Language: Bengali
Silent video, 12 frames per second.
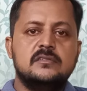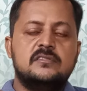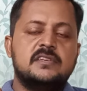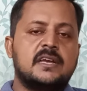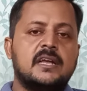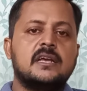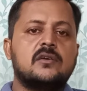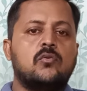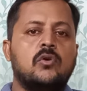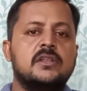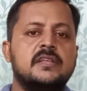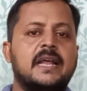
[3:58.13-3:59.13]
যেখানে
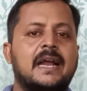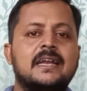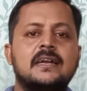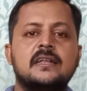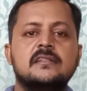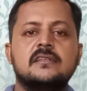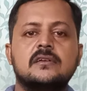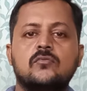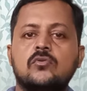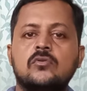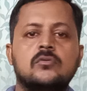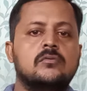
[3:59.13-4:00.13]
কলেজের অ্যাটেন্ডেন্সের
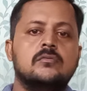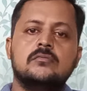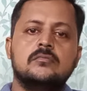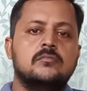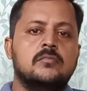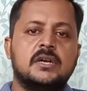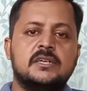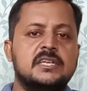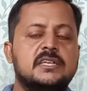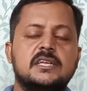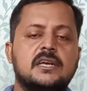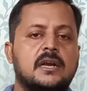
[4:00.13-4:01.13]
কোনো মানে
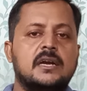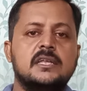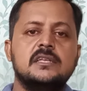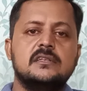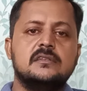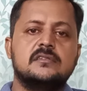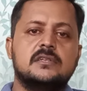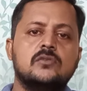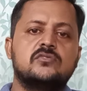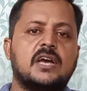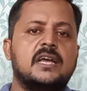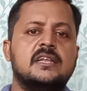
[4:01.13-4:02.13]
ঠিক ঠিকানা নেই কেউ
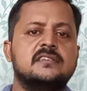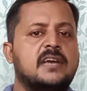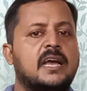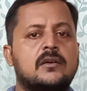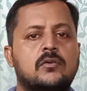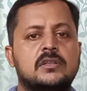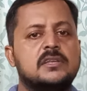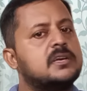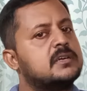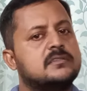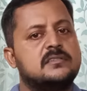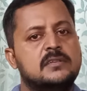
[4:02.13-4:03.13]
চাইলে যায় কলেজে
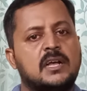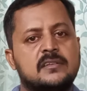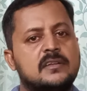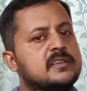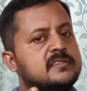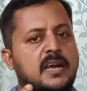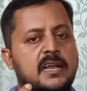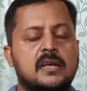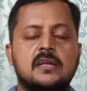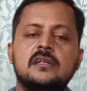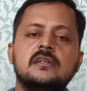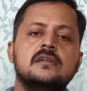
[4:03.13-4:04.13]
না চাইলে যায় না
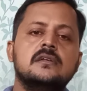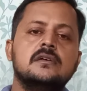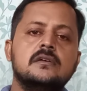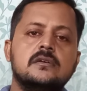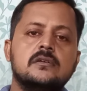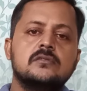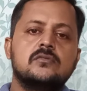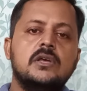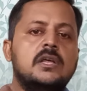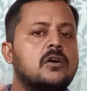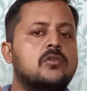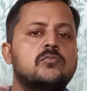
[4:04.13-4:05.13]
তো
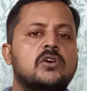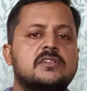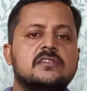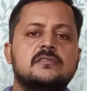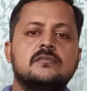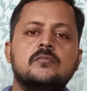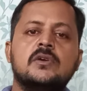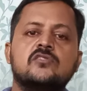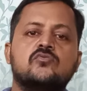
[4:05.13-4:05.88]
এরকমও আছে মানে